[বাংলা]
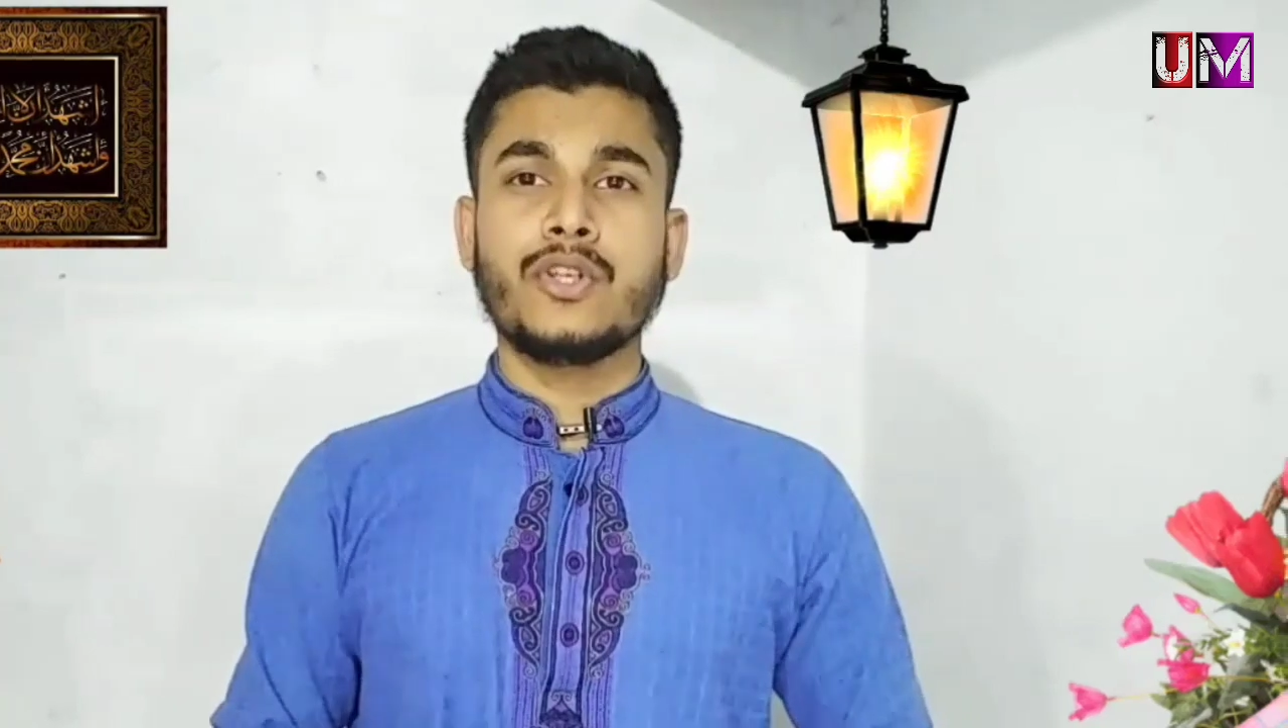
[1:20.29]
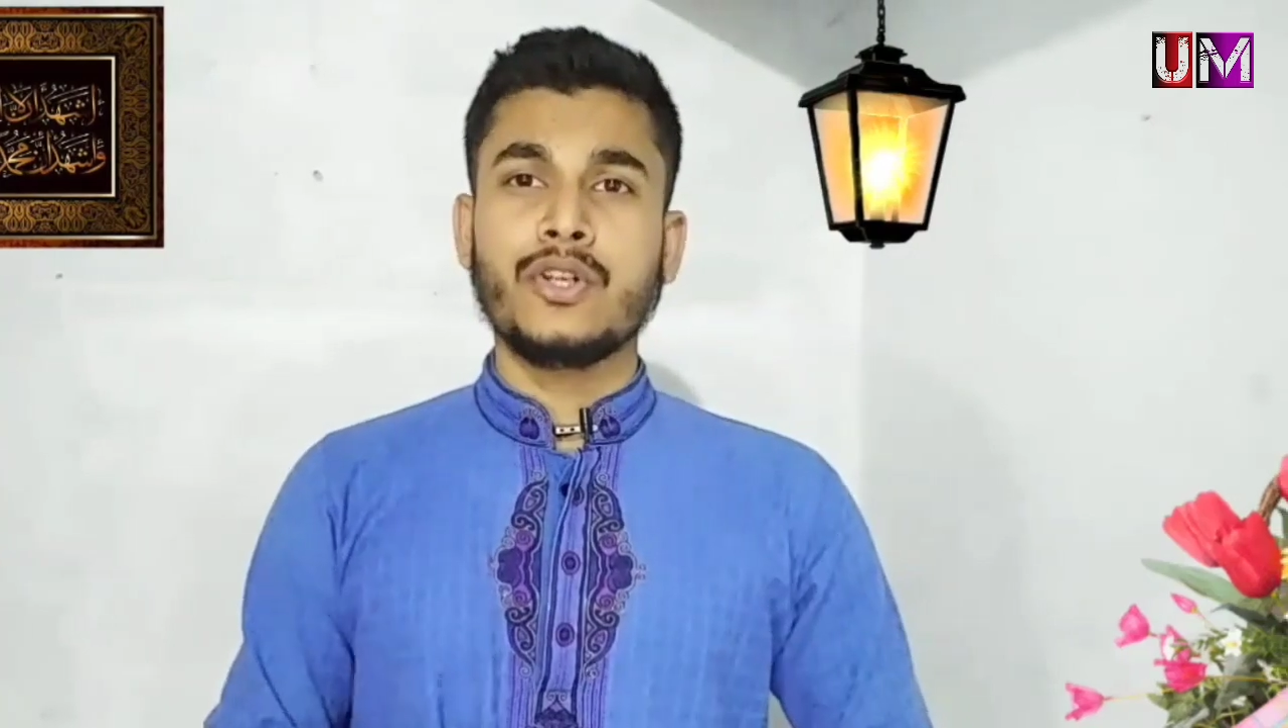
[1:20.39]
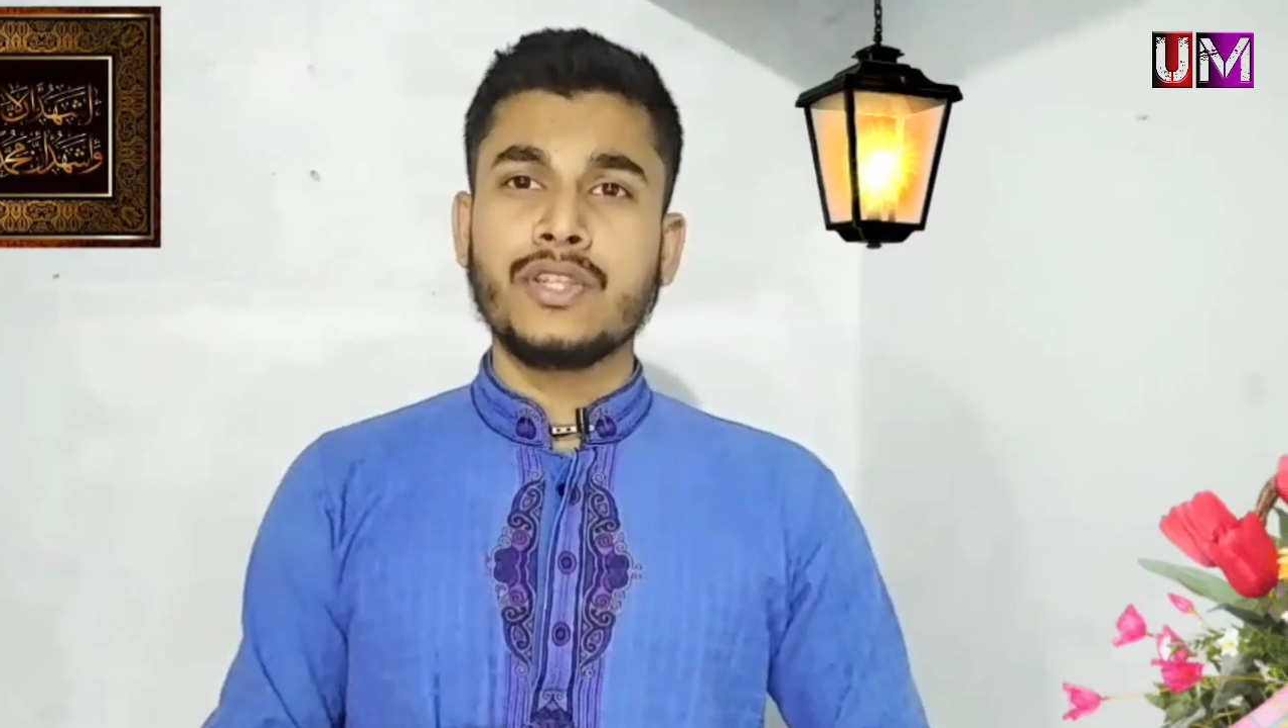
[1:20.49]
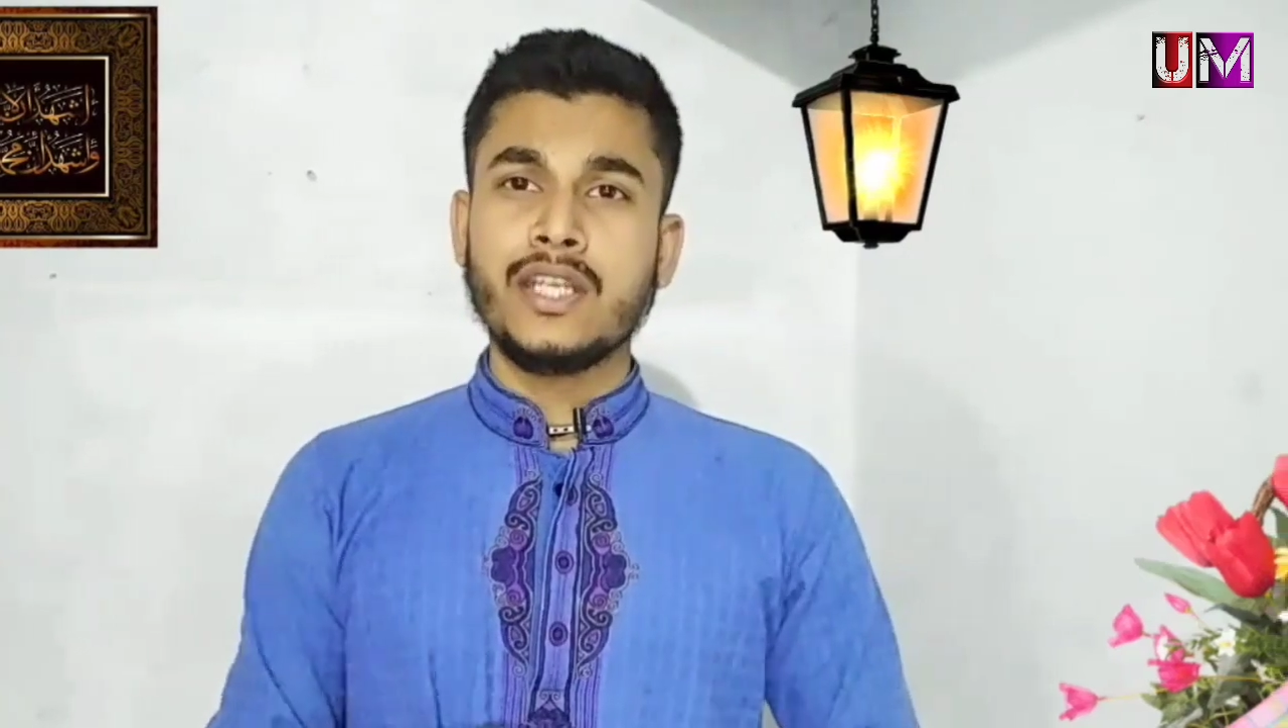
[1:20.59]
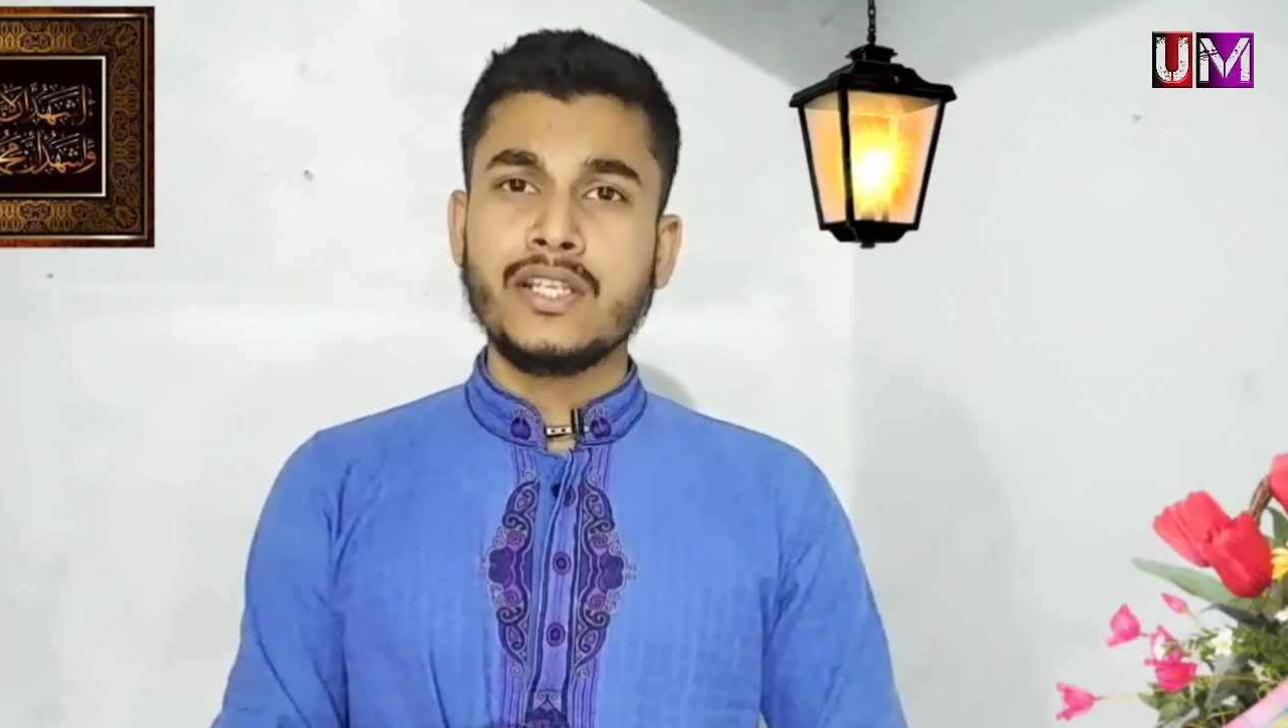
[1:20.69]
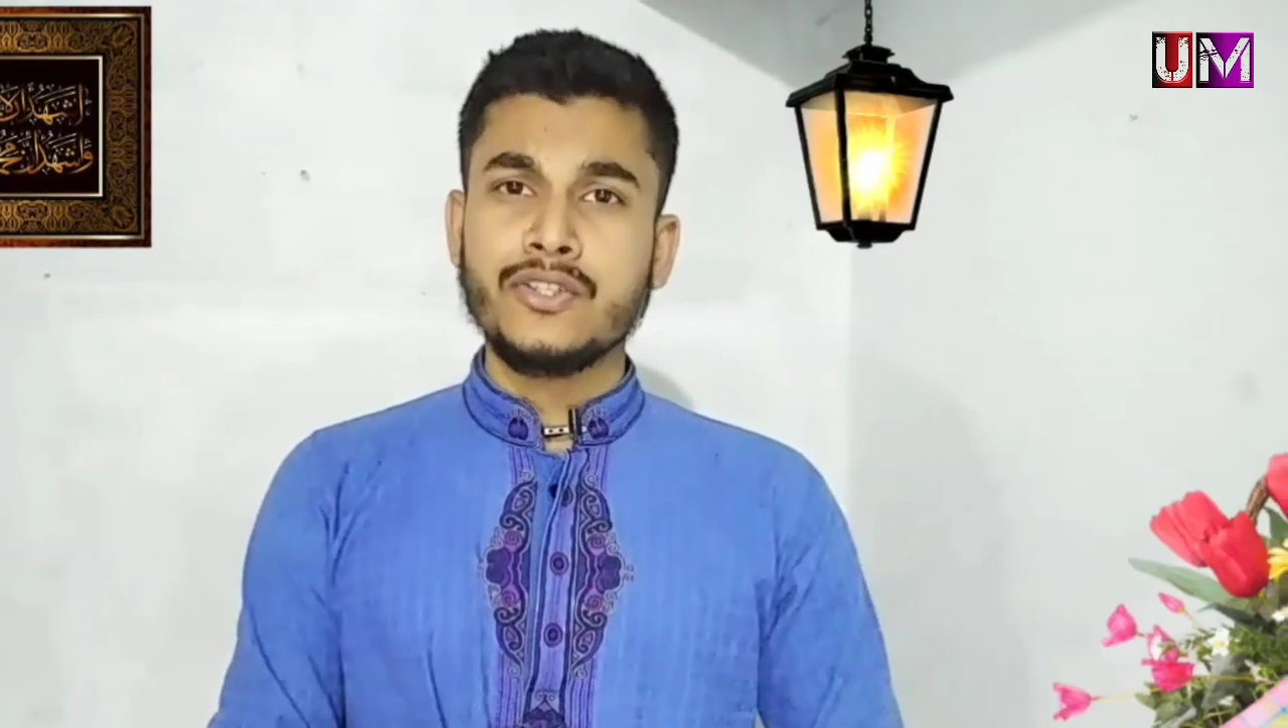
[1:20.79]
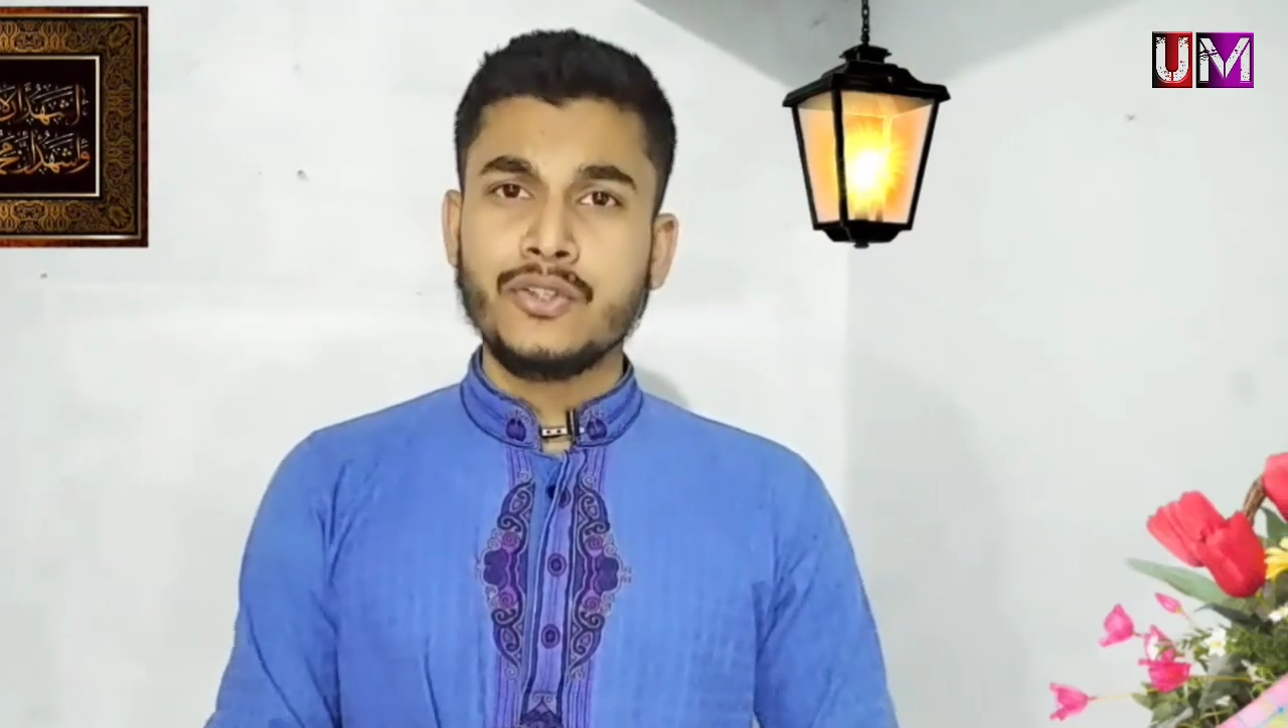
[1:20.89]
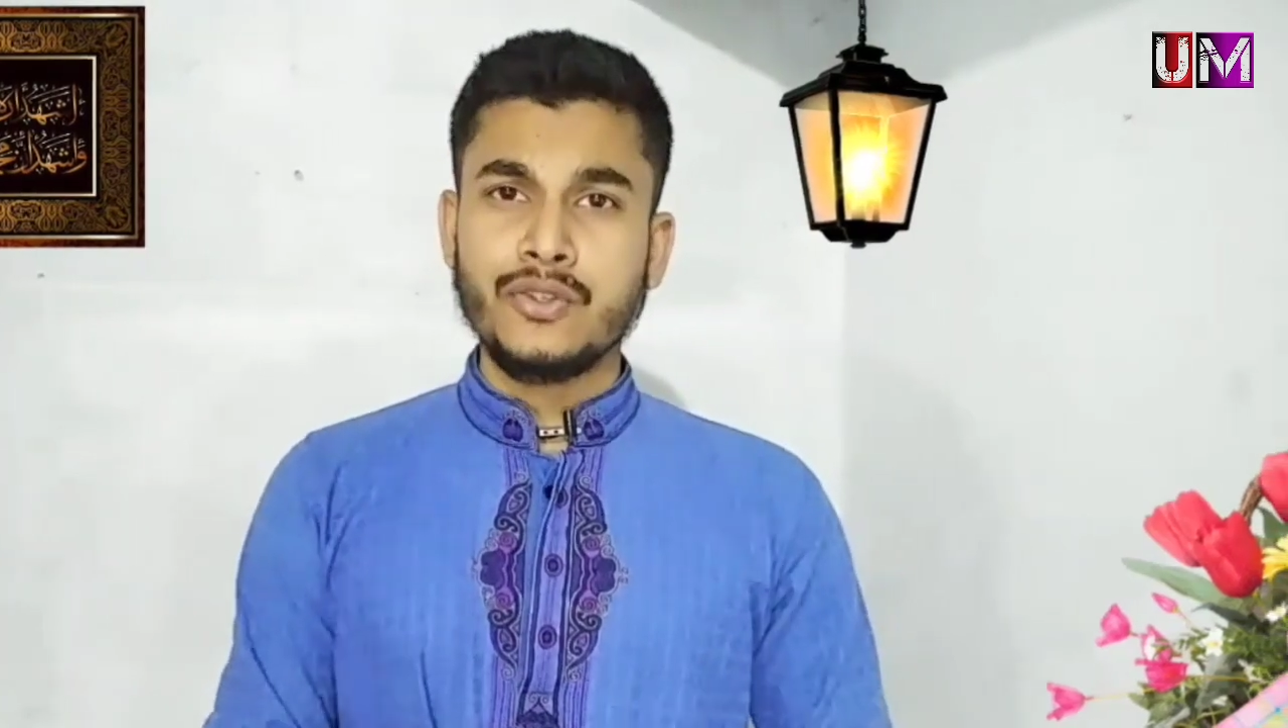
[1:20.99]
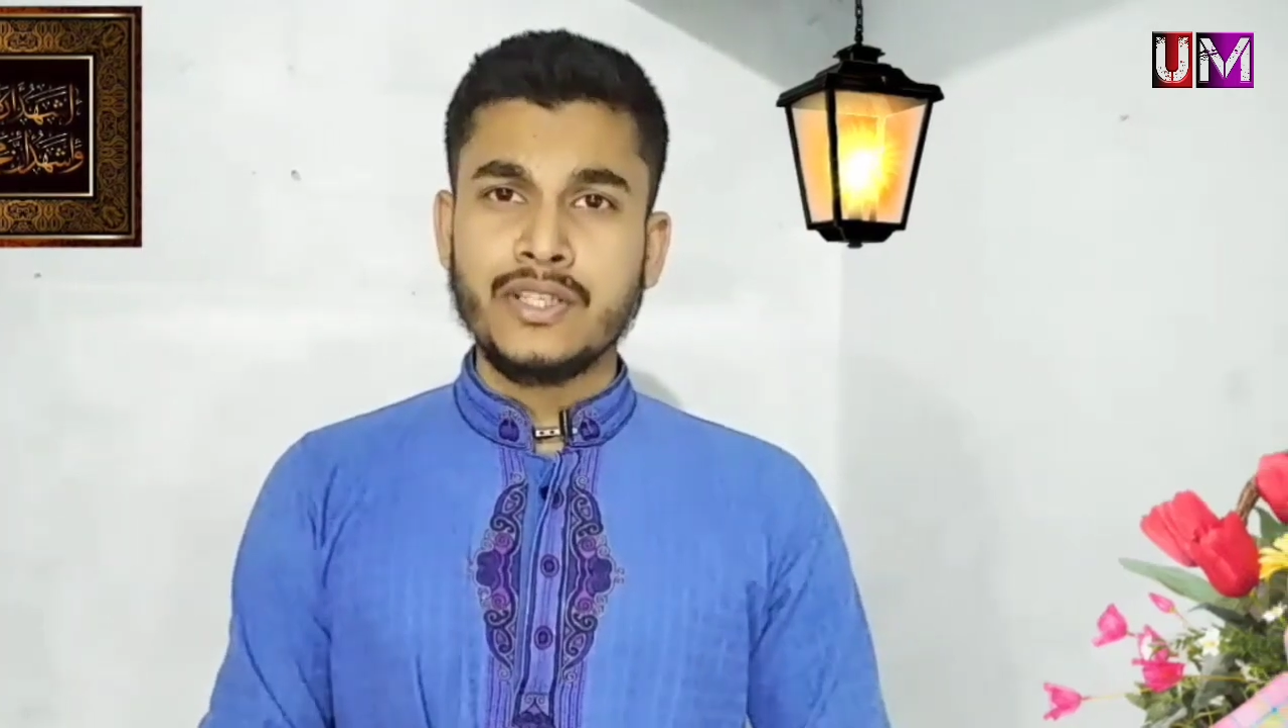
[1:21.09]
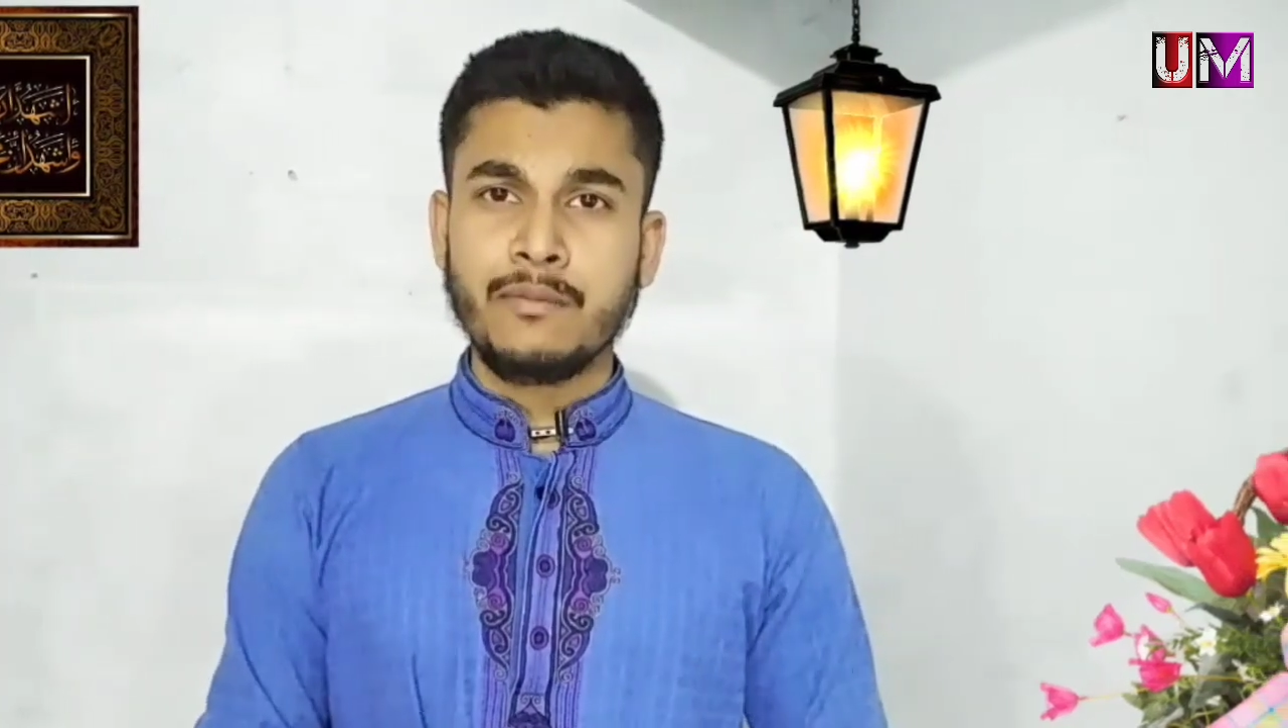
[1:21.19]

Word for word: সন্তানের জন্য